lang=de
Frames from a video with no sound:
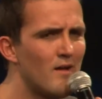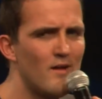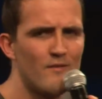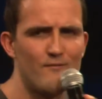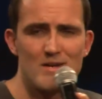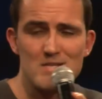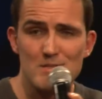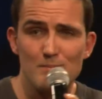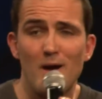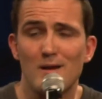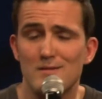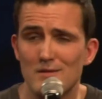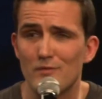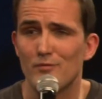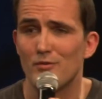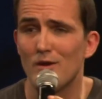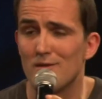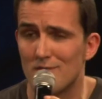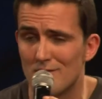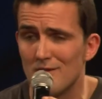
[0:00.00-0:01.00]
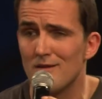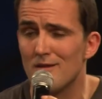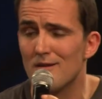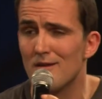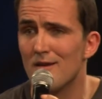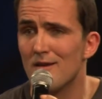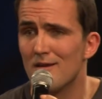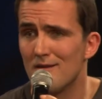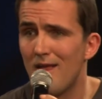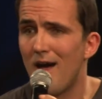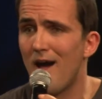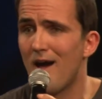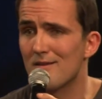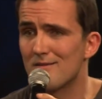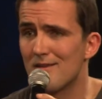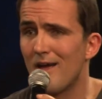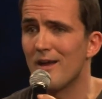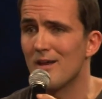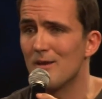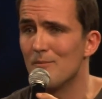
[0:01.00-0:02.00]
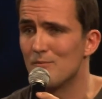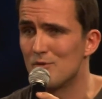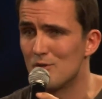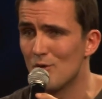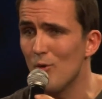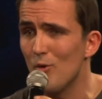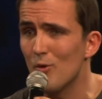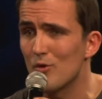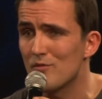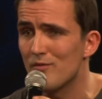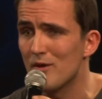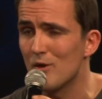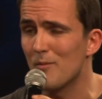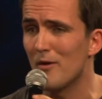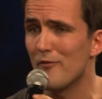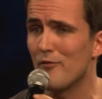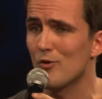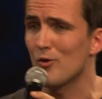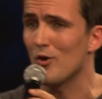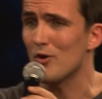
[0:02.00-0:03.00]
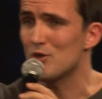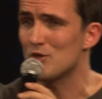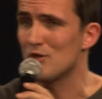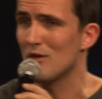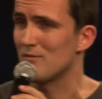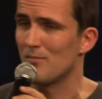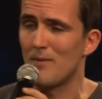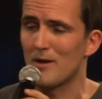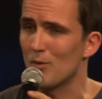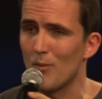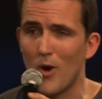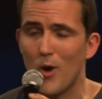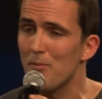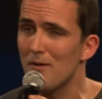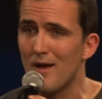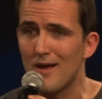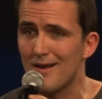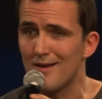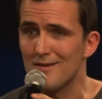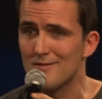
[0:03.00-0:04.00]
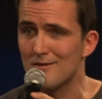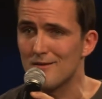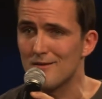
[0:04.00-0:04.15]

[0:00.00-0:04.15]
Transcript: was macht das für einen Sinn nach deinem Tod? Wenn du mal vor Gott stehst, macht überhaupt gar keinen Sinn,